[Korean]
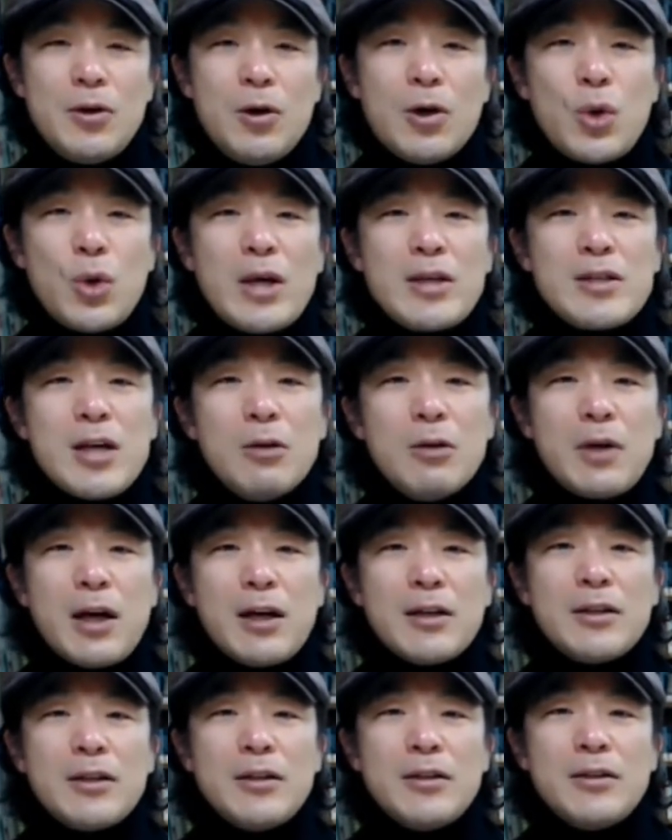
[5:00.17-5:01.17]
어떠한 사업을
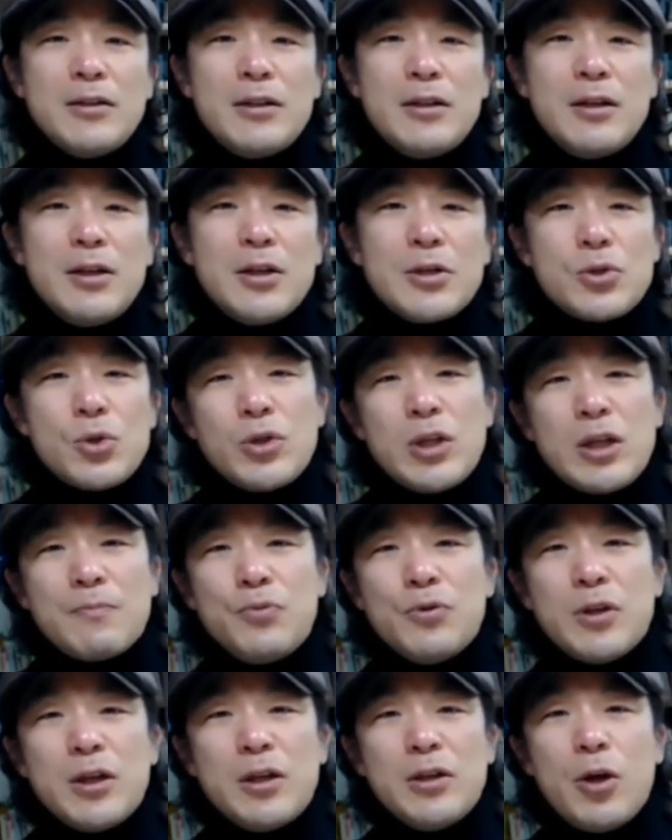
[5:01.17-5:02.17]
할 때는
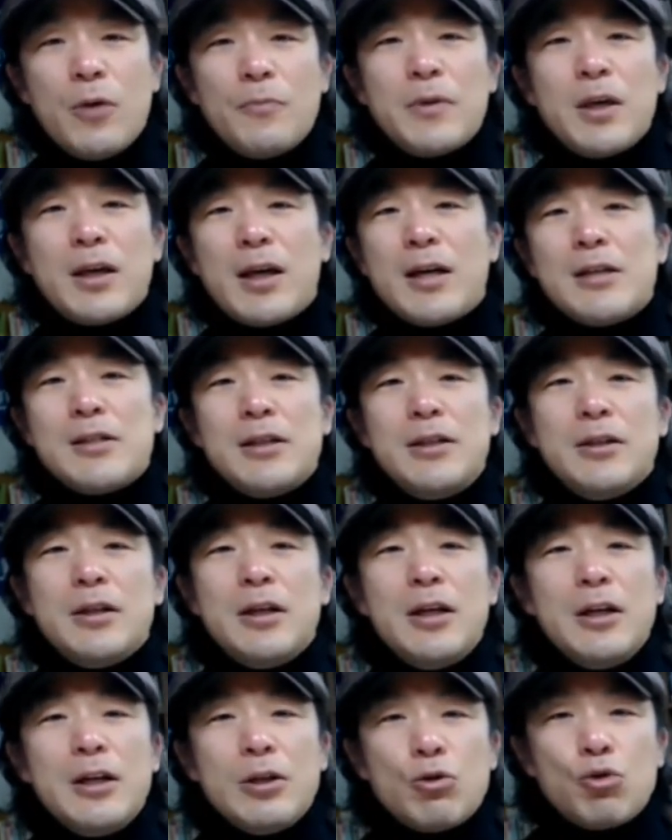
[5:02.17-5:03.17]
손익분기를 넘기까지는
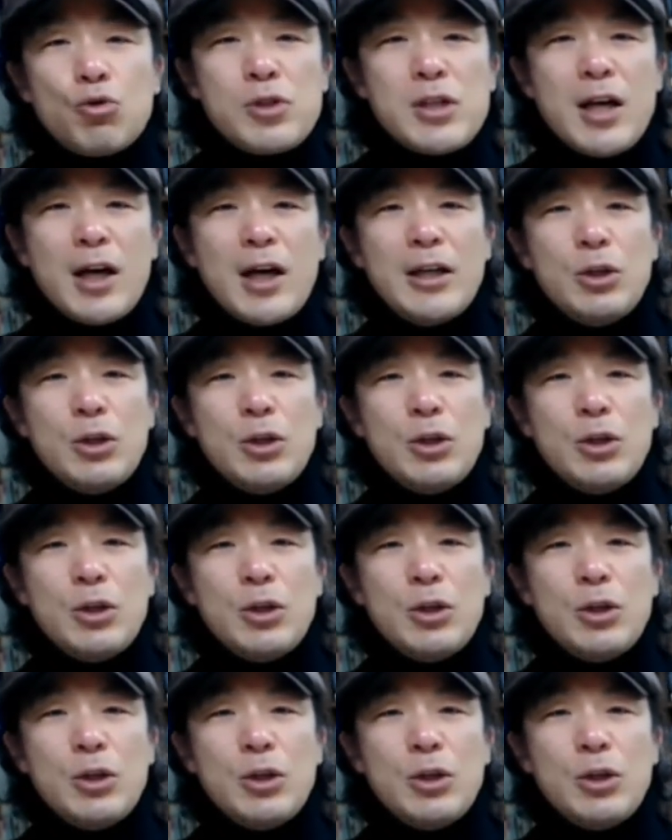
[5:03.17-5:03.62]
투자가